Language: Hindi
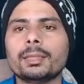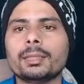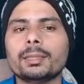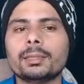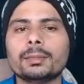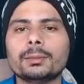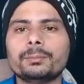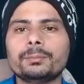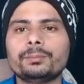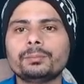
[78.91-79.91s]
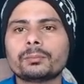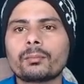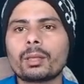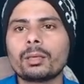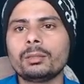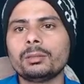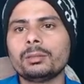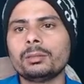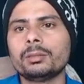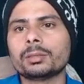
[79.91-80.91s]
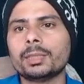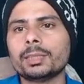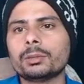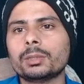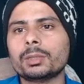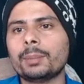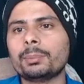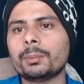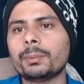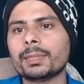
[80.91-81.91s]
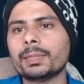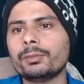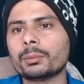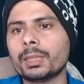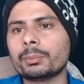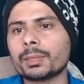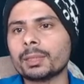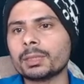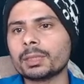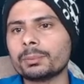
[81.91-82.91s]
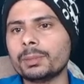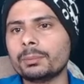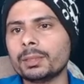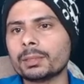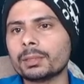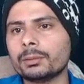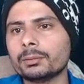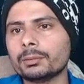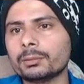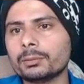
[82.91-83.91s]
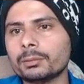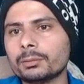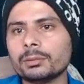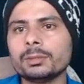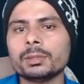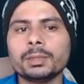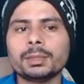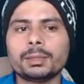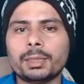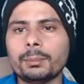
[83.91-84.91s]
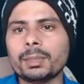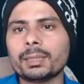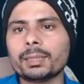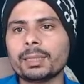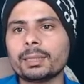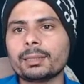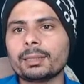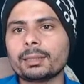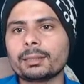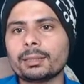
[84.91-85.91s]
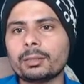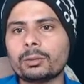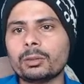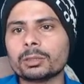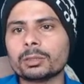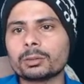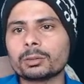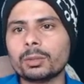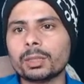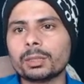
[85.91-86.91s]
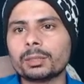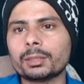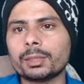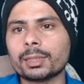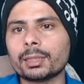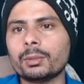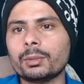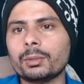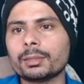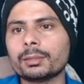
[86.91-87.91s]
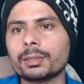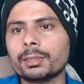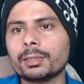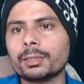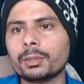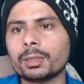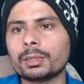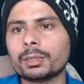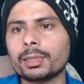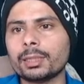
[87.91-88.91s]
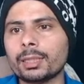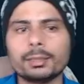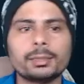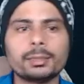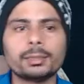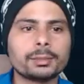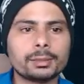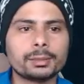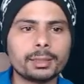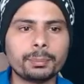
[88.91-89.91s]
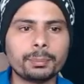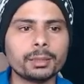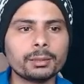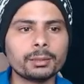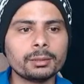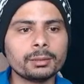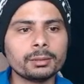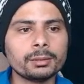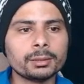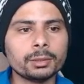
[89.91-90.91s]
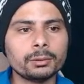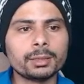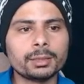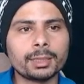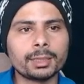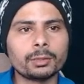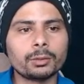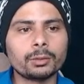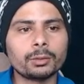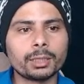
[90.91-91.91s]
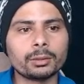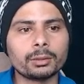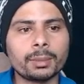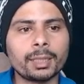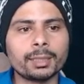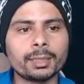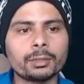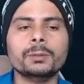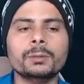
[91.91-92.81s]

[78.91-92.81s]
साइन स्क्वायर आपको पता है ये फॉर्मूला आपको पता है मैं स्पीड में लिख देता हूँ हमने क्या कर देना है कॉस स्क्वायर थीटा की जगह वन माइनस साइन स्क्वायर थीटा लिख देना है ठीक है यहाँ पे क्यों लिख देना है देखो मेरे को क्या बनाना है देखो ये मैं क्यों कर रहा हूँ ये समझो